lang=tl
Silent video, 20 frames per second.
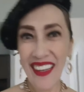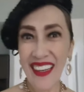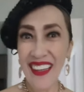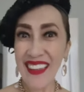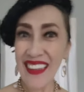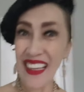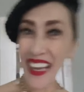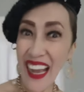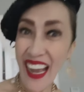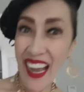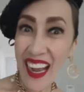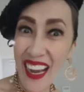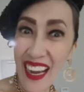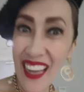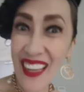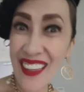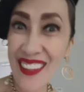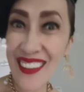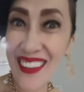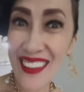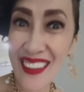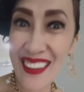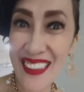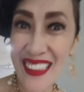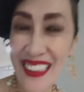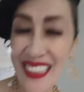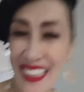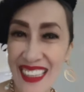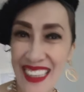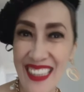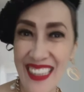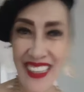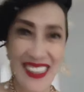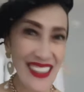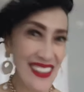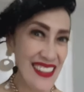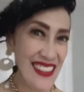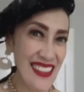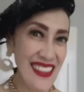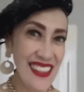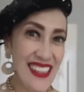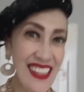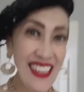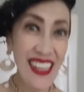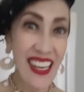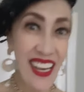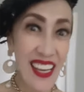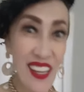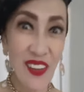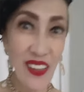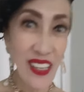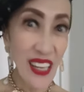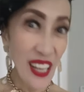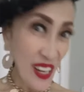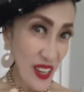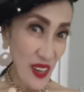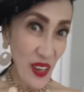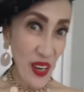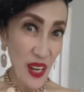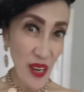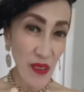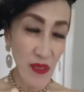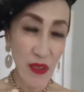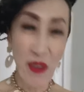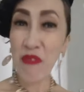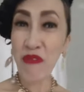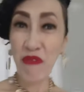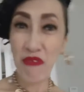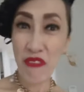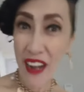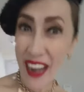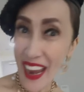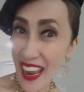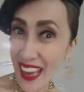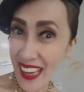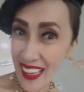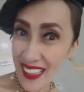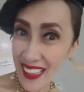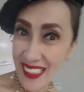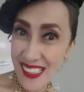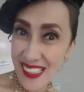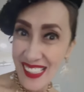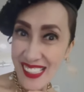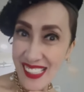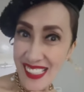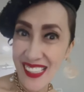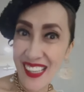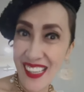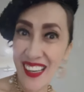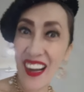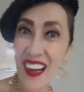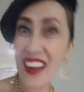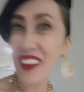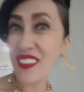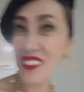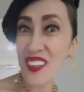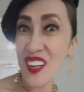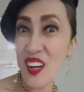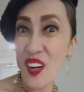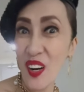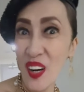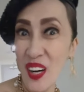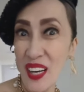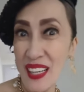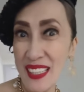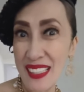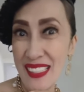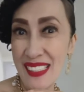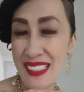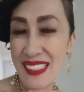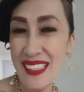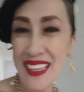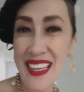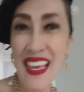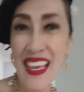Nakaka-lurky. Ngayon, ang lola mo fresh. Of course.